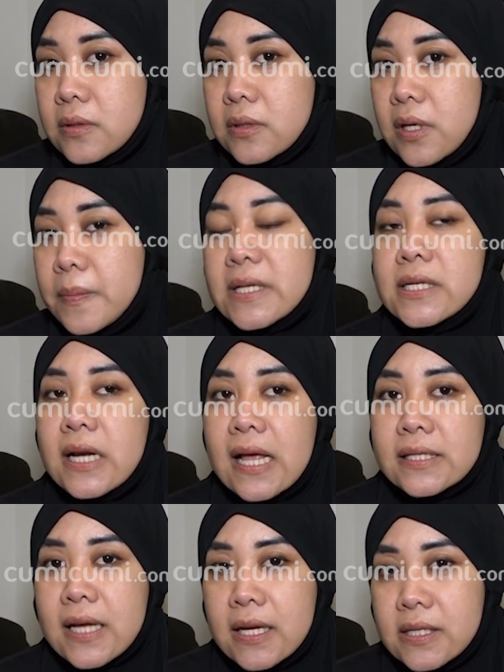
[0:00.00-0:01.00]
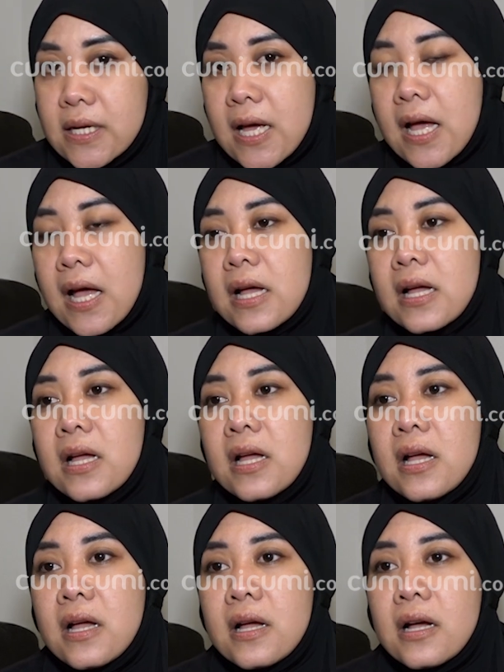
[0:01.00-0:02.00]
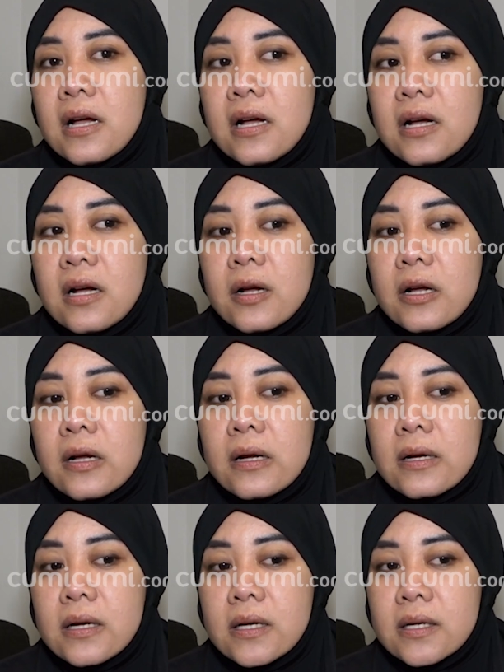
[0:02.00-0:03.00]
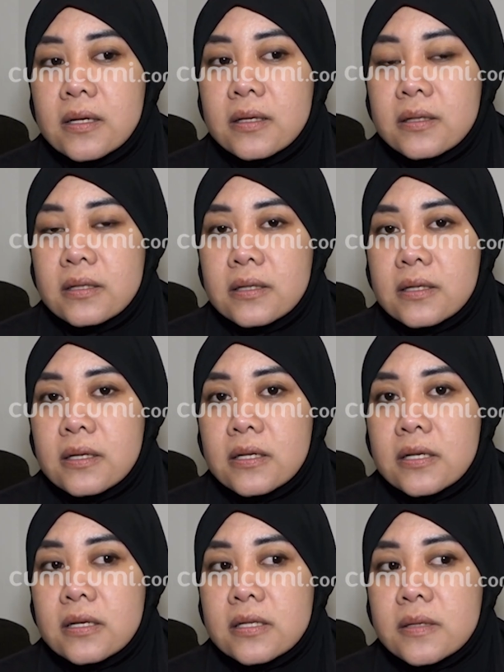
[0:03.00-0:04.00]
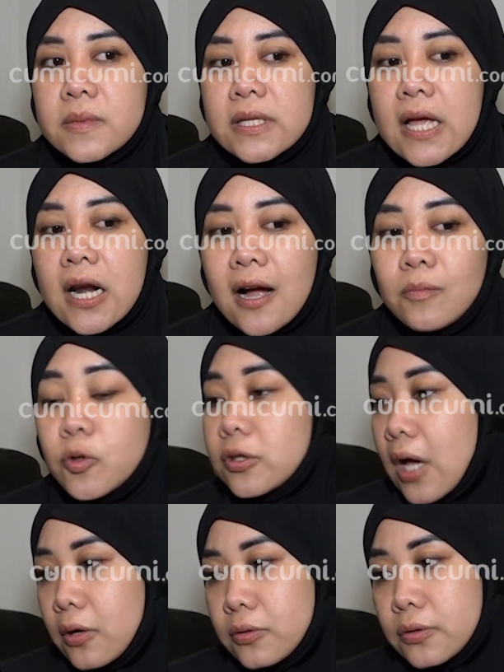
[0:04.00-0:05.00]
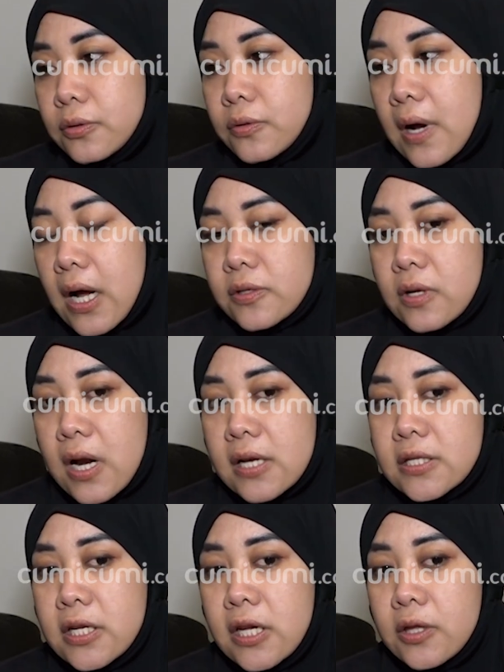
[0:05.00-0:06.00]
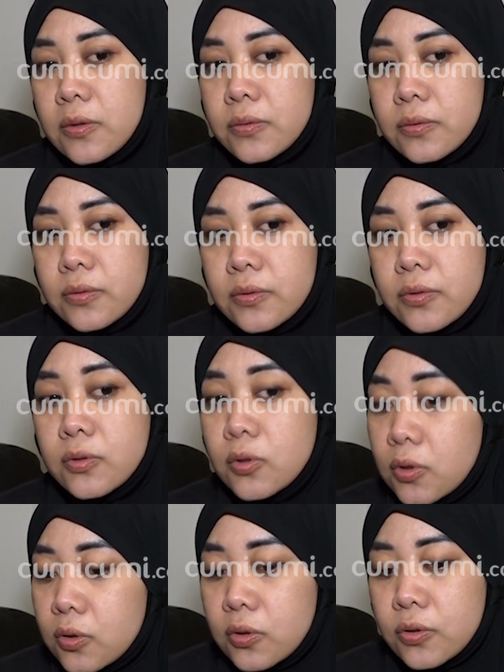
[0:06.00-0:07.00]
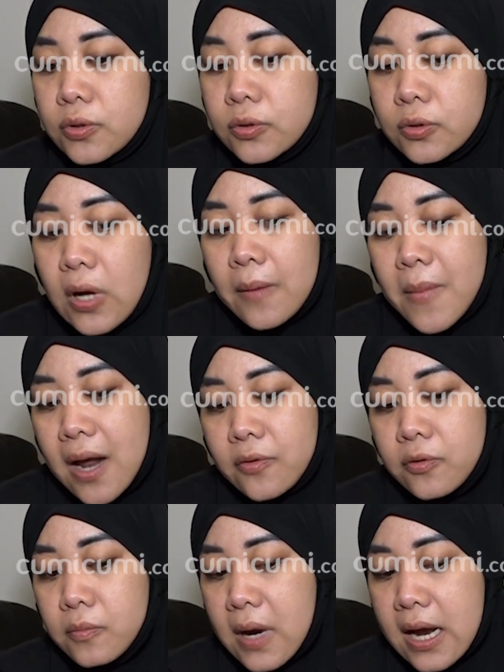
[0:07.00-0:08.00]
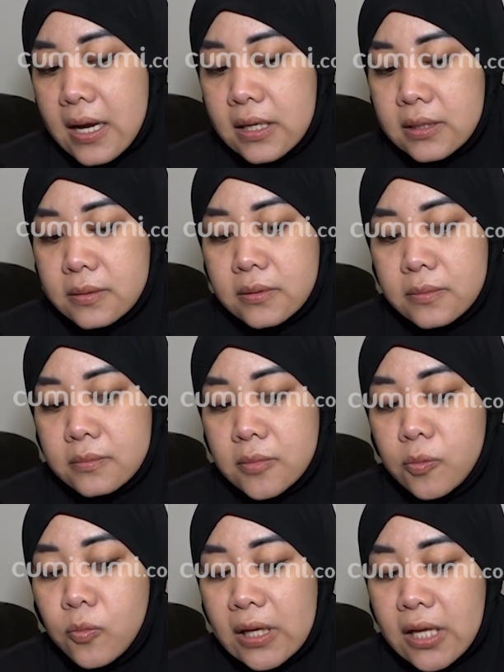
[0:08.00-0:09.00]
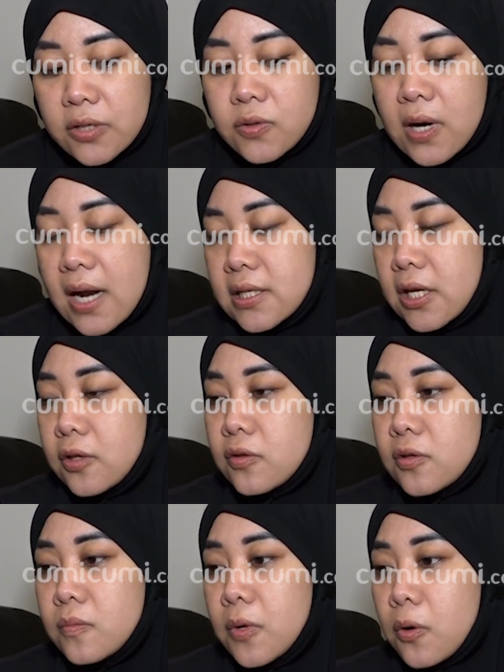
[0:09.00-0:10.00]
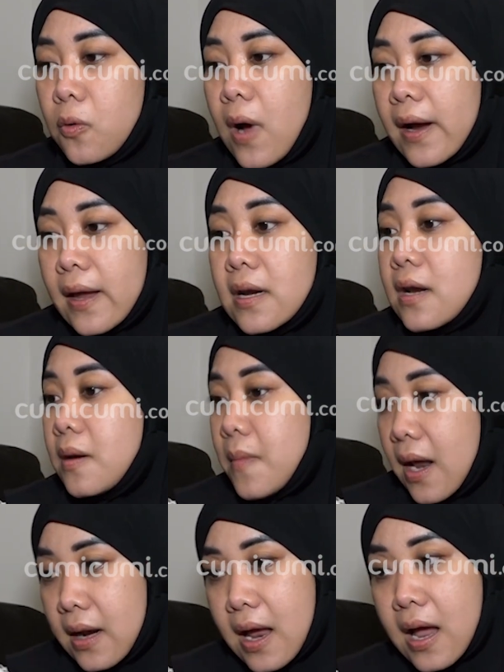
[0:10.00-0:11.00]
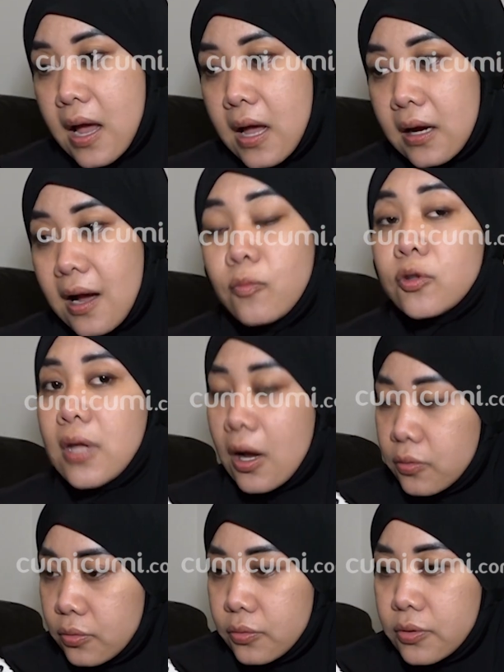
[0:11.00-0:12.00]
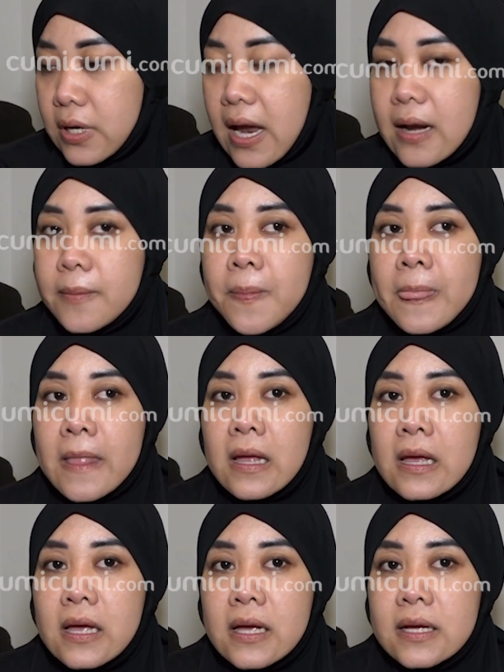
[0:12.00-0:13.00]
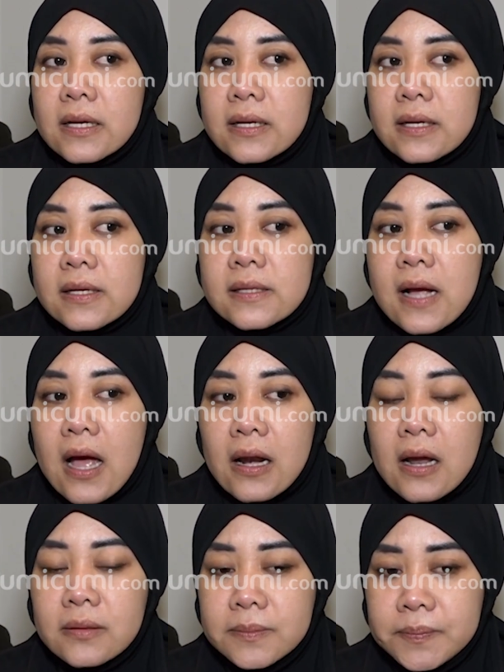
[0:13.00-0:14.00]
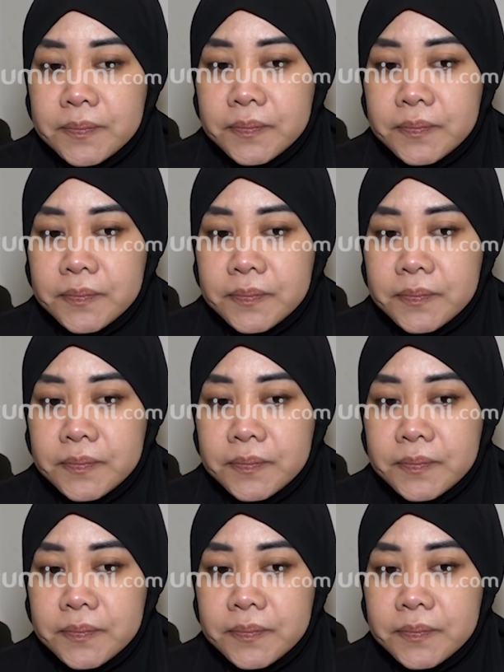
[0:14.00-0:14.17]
diperjelas saja uh, sementara kamu tahu uang asuransi itu dulu dulu almarhumah membuat asuransi itu sumber uangnya dari mana kamu hmm. tahu dan uh, sekarang